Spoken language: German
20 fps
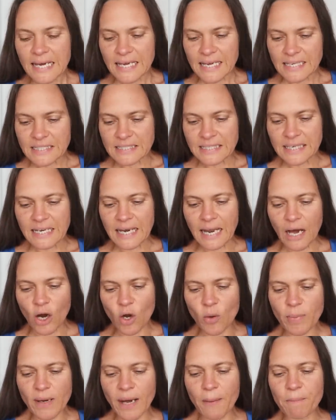ich
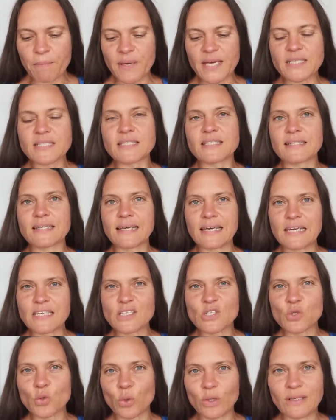glaube, am besten
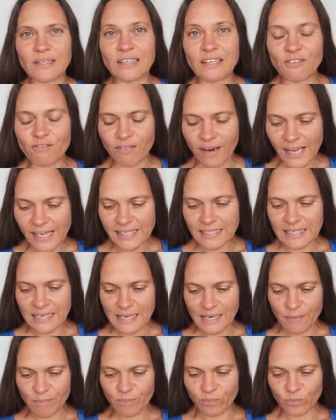gehst du in den Wald
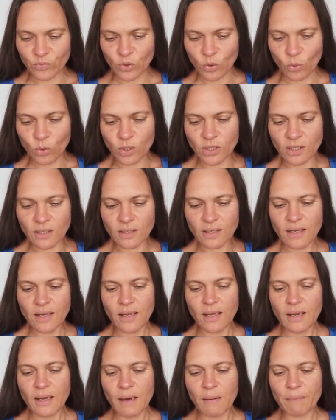leben. Oder
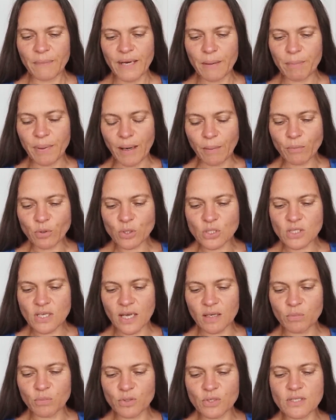bei
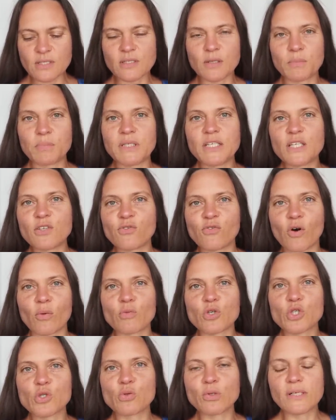Bambuszahnbürste bin ich
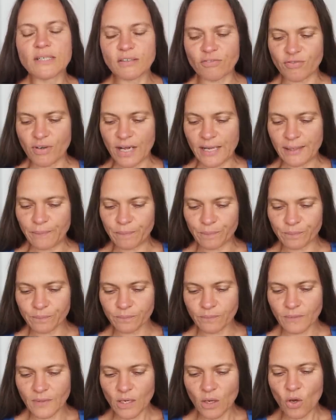vom Stuhl gefallen.
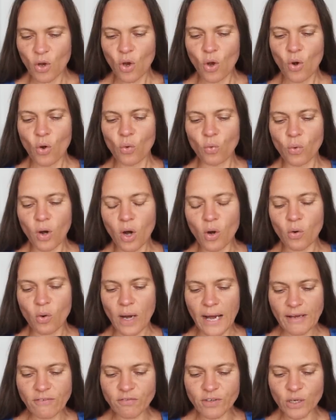
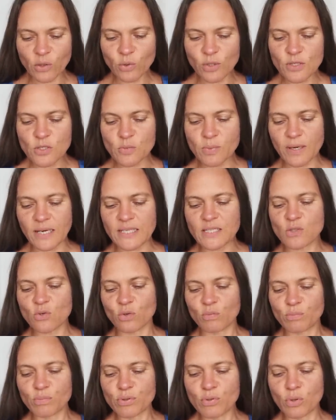Wow, einfach nur
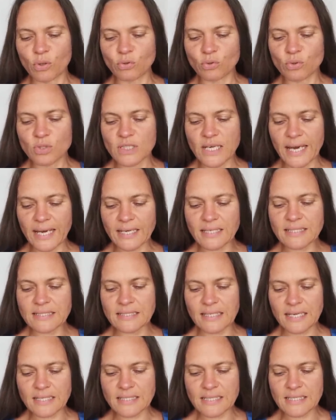Inspiration pur und du
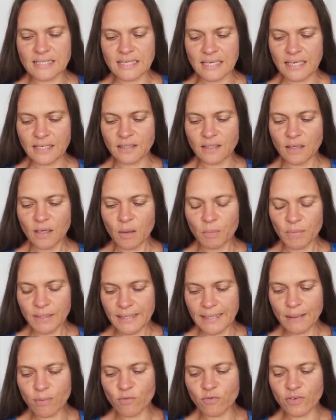zeigst, dass es geht.
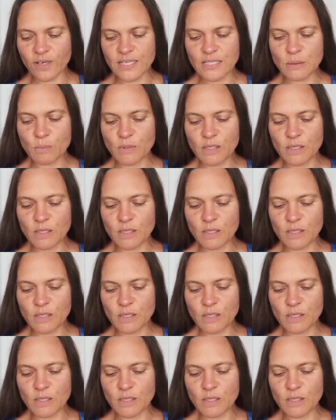Bin ebenfalls